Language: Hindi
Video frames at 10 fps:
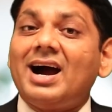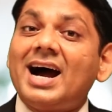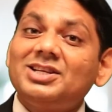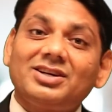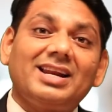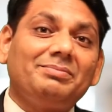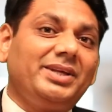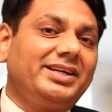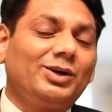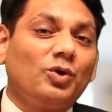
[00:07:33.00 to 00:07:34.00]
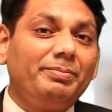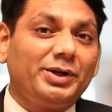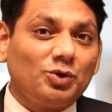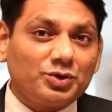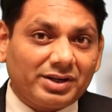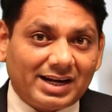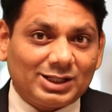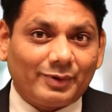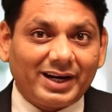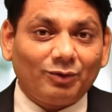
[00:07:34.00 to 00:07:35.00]
आजकल आप देखिए कोई भी ट्यूशन
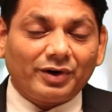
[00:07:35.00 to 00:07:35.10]
क्लास वाले